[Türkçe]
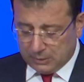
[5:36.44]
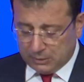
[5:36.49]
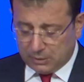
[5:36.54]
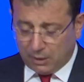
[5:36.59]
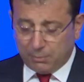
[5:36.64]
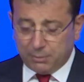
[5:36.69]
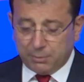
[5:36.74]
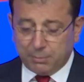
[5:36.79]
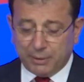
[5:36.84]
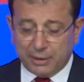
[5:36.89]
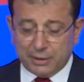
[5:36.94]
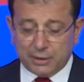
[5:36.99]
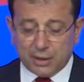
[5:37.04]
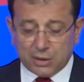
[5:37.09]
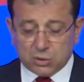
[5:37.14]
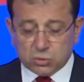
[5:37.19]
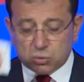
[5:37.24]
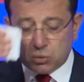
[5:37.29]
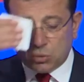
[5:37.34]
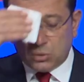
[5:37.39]
Tabii
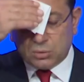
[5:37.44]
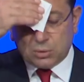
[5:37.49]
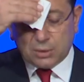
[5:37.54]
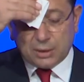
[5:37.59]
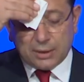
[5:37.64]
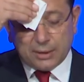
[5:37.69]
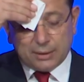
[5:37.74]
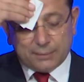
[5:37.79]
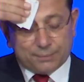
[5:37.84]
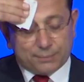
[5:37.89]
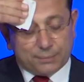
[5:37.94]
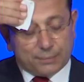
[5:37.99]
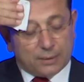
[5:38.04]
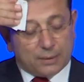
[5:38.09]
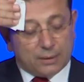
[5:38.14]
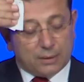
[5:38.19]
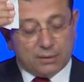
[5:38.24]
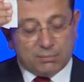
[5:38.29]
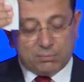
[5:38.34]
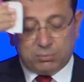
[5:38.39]
benden sonra
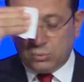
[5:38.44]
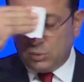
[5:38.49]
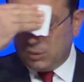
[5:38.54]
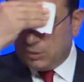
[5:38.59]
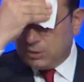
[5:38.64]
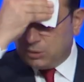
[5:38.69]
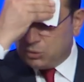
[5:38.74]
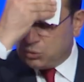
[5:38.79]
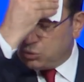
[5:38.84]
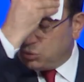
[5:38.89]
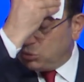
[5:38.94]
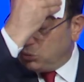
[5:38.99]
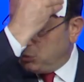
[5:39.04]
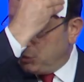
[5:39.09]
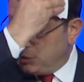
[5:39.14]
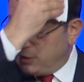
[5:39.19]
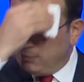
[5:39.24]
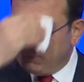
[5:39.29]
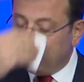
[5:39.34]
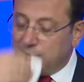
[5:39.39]
burada çok
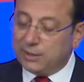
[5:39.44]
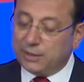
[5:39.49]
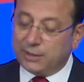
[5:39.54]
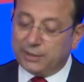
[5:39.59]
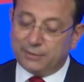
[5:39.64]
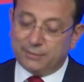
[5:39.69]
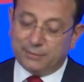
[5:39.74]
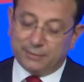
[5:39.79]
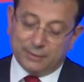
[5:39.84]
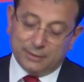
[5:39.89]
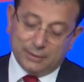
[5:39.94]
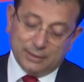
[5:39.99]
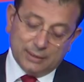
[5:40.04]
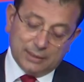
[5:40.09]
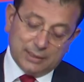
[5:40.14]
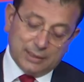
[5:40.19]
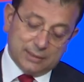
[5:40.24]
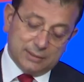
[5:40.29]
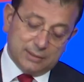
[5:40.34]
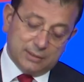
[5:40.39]
önemli
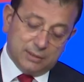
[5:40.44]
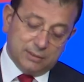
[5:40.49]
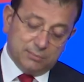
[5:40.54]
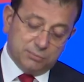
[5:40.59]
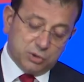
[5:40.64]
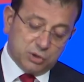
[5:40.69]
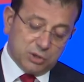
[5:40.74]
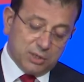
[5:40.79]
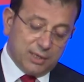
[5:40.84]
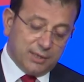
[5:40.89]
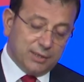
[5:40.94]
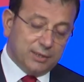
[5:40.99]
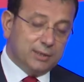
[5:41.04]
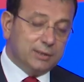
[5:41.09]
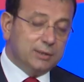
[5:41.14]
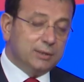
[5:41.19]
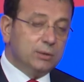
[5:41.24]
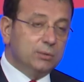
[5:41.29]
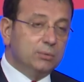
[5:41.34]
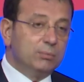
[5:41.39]

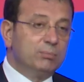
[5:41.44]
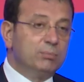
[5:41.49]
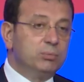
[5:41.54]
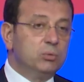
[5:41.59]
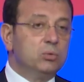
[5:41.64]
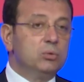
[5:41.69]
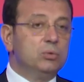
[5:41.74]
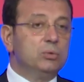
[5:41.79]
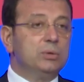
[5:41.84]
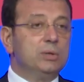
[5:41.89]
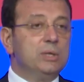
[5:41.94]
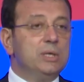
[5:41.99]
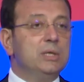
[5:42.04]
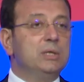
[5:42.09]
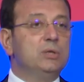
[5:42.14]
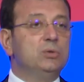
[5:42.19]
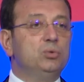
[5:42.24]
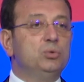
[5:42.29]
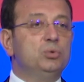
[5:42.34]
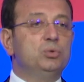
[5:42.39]
katılımcıların bu
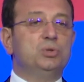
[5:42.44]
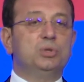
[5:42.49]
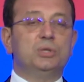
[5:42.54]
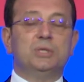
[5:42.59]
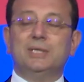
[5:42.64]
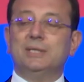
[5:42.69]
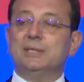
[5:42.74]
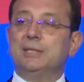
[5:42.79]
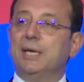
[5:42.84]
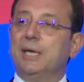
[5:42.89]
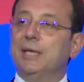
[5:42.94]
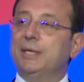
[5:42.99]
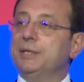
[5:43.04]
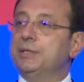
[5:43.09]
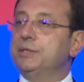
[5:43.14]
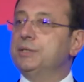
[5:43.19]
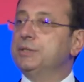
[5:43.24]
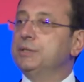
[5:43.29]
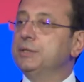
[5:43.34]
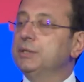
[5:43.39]
ilk yüzyıla
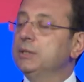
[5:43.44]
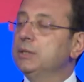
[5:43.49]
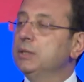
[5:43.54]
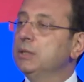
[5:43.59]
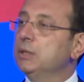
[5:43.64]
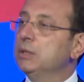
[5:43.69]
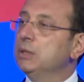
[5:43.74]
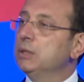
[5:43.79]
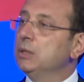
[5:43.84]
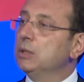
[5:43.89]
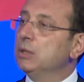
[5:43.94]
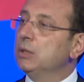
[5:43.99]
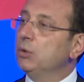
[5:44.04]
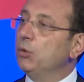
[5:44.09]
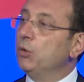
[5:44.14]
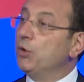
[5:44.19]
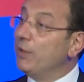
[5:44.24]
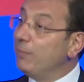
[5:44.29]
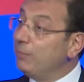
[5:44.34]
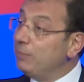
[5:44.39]
dair
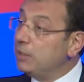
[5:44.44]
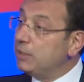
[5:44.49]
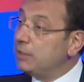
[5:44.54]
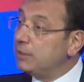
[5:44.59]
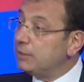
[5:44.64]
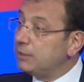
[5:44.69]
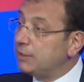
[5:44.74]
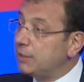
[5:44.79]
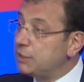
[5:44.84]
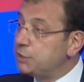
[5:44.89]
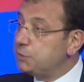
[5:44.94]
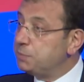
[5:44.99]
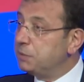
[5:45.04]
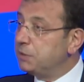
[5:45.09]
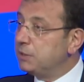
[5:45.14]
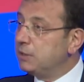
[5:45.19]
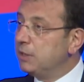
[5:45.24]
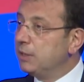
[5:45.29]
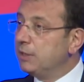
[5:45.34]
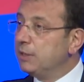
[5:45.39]
önemli
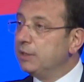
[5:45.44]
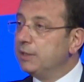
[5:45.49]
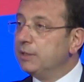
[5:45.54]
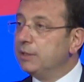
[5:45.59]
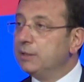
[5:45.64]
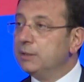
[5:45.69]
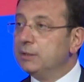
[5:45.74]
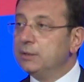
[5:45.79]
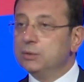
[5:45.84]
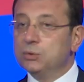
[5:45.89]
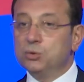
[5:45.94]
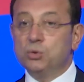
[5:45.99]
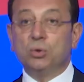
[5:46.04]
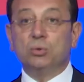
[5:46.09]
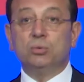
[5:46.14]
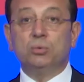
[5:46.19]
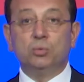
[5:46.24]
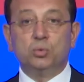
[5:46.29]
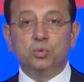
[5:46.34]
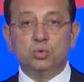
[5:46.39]
tespitlerini
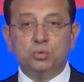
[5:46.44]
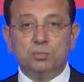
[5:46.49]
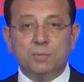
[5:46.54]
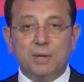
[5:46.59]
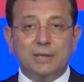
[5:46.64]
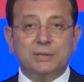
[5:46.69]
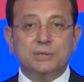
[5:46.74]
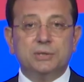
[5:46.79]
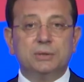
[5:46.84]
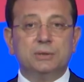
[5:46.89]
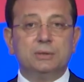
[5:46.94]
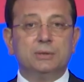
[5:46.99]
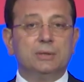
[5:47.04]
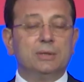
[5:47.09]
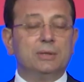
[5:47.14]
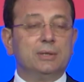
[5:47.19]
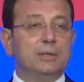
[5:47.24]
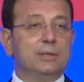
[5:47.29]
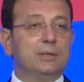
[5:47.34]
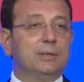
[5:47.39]
çok uzman e,